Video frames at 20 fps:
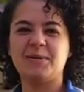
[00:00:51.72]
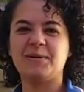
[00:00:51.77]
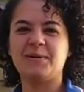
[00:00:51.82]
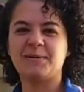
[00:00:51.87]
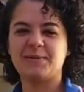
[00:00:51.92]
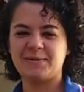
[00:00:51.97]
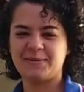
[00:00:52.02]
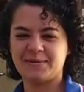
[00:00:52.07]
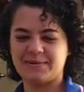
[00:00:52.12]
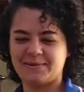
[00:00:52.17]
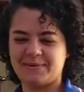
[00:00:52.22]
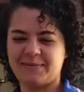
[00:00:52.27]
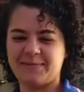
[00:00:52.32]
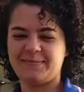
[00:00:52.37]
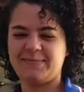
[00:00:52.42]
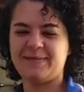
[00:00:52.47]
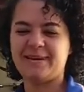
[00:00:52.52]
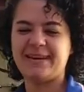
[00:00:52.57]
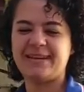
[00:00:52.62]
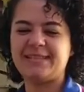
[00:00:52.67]
com, com
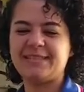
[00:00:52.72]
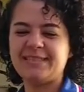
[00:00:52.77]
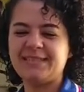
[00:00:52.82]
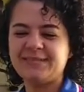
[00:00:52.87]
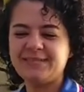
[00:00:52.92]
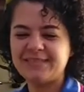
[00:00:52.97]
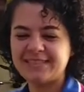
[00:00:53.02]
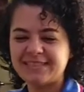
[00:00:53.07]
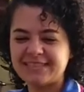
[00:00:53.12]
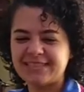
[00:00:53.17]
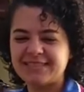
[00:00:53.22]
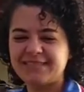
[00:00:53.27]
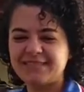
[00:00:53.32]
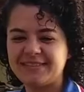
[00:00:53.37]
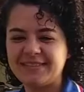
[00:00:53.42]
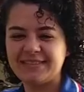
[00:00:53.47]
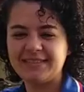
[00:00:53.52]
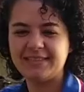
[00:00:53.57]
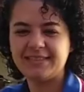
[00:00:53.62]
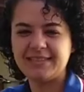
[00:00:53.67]
o parente de vocês,
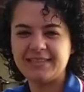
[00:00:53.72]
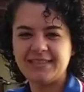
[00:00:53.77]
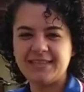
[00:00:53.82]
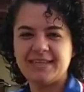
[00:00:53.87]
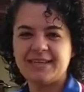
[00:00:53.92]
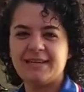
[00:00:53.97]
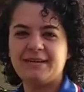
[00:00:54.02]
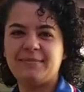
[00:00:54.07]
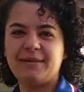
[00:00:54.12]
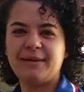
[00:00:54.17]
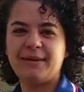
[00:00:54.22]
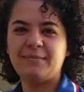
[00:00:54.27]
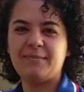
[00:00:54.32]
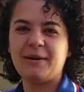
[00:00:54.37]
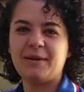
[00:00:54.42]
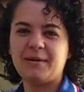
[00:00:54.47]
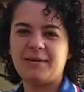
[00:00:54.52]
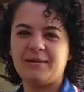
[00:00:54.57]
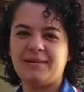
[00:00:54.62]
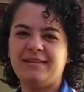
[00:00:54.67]
vocês pegam
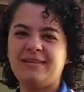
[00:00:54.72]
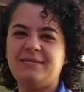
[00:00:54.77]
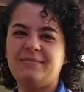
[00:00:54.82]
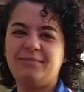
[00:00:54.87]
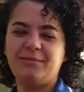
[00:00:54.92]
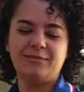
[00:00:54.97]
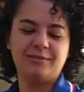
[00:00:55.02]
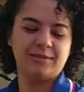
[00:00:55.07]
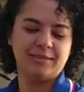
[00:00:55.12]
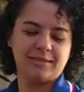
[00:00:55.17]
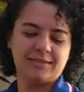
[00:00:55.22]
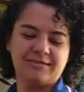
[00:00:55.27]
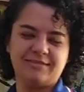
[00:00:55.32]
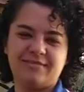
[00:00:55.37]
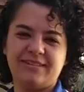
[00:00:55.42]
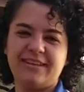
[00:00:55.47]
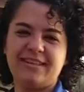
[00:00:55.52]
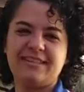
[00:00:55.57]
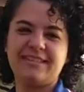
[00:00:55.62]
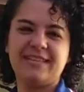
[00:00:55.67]
uma corda e puxa.
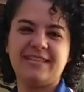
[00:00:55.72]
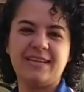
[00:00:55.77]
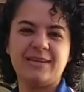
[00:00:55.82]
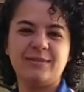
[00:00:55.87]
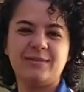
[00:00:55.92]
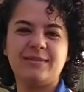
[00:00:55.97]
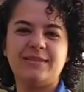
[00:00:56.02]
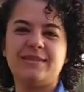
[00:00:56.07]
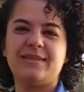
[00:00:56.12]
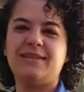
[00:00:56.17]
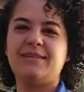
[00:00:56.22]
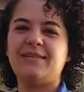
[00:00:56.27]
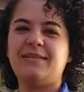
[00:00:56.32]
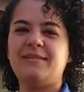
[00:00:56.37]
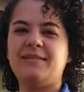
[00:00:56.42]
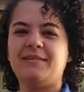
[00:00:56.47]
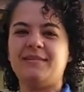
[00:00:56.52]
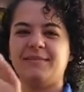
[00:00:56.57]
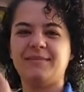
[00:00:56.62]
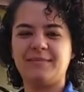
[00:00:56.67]
Vê se que
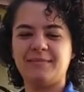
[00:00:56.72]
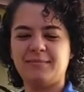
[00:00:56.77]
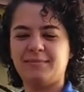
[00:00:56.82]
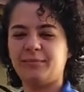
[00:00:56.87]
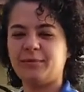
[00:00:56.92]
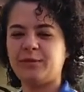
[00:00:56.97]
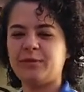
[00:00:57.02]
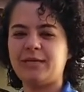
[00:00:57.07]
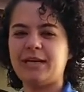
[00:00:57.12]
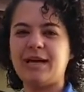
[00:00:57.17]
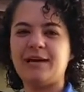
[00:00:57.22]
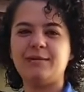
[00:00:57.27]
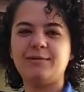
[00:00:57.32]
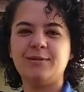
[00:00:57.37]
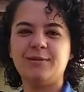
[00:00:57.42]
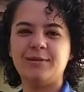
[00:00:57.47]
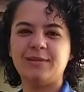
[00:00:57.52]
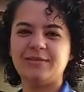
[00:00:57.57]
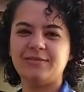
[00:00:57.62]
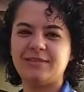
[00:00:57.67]
conseguir puxar
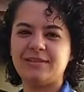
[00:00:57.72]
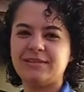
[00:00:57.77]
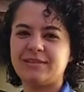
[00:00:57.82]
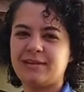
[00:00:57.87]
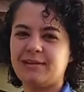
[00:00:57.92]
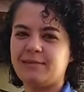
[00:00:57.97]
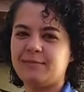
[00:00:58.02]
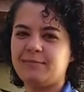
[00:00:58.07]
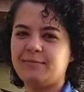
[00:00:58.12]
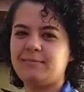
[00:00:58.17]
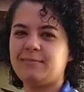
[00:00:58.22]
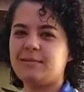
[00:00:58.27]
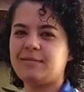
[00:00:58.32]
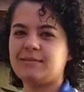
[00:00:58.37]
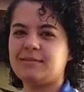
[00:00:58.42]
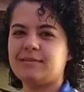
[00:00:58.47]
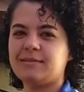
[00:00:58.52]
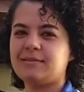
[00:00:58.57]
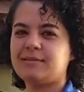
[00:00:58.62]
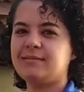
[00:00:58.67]
o seu adversário. Pausa.